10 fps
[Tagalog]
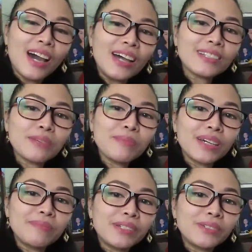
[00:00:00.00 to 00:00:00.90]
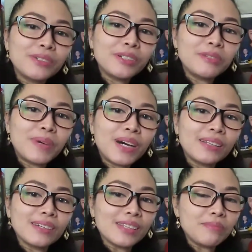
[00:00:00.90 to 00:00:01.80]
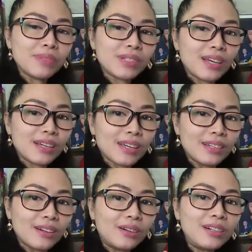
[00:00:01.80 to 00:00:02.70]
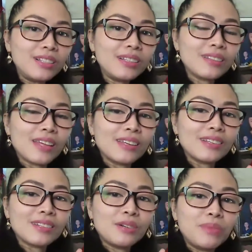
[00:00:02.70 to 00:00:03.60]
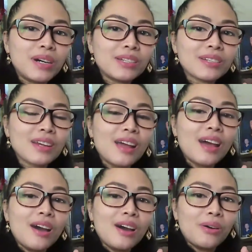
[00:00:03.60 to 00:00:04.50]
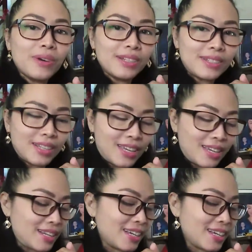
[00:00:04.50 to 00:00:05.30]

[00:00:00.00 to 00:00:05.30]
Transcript: At sa mga manunood pa, Tatamsak and all, thank you so much once again.